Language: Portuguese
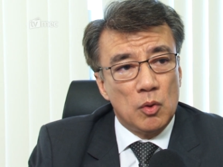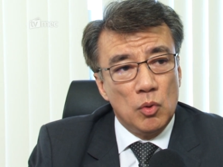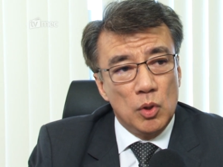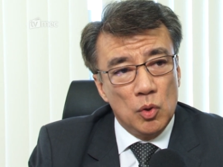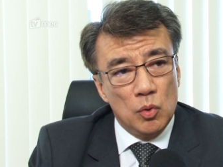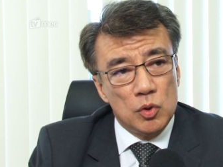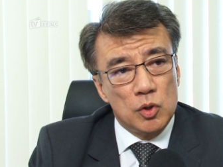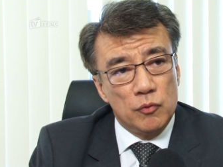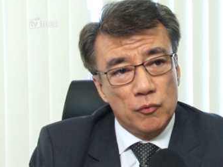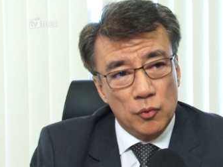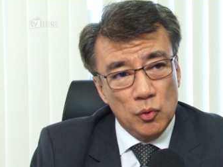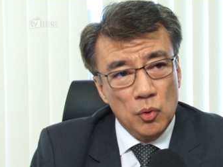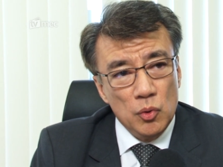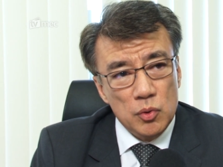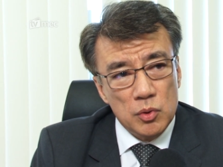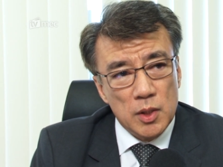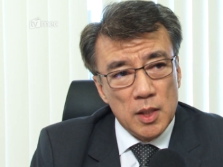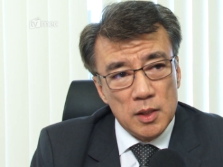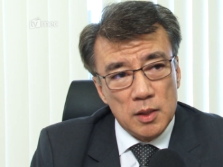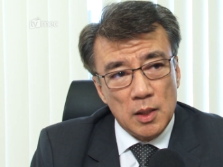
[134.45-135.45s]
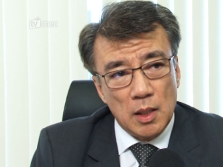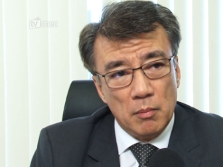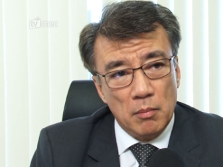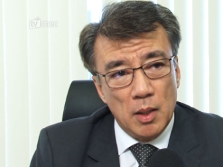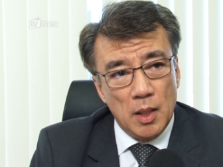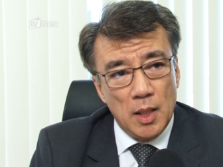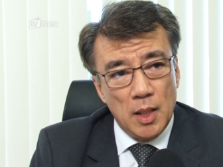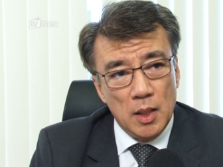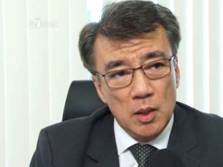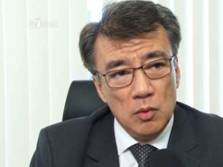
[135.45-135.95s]
colher os frutos desse
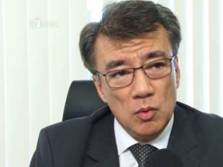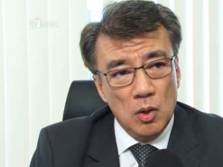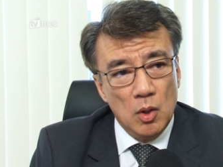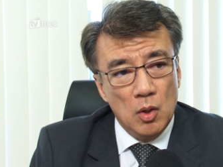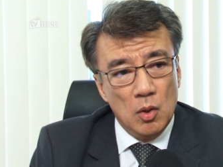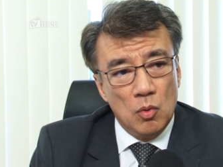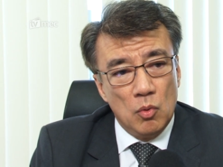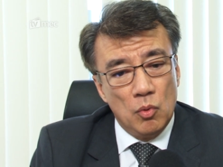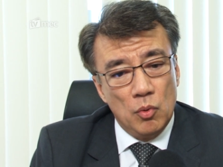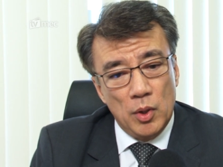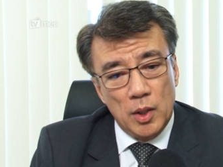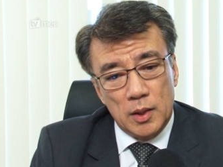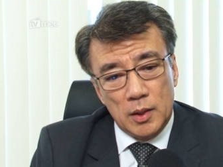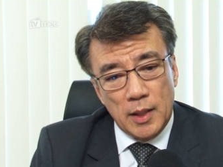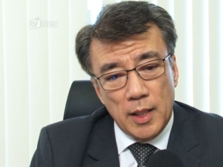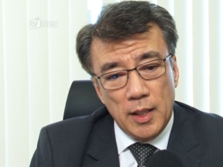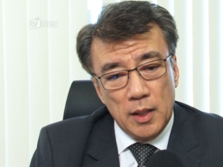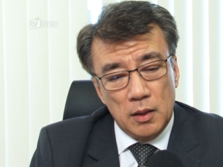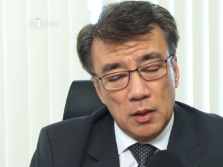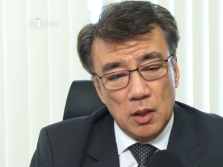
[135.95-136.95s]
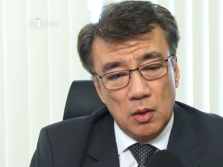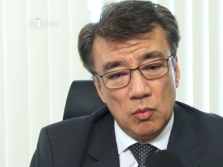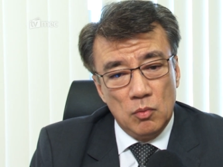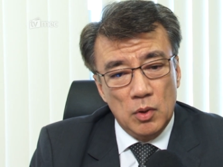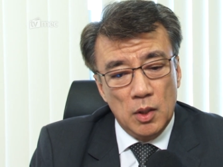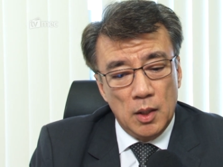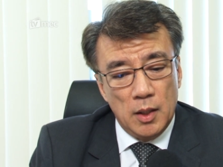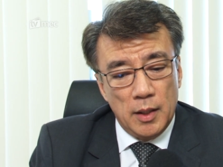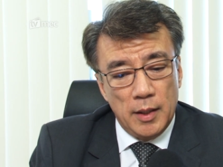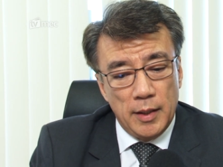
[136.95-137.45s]
trabalho, ou até
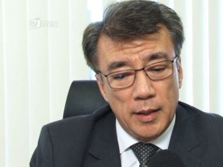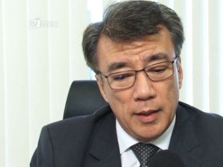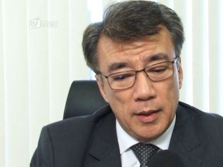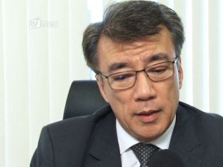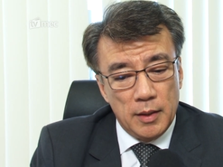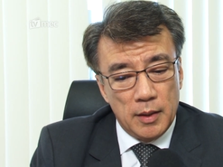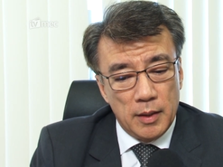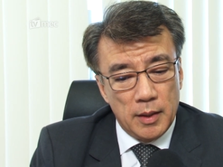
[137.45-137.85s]
então é,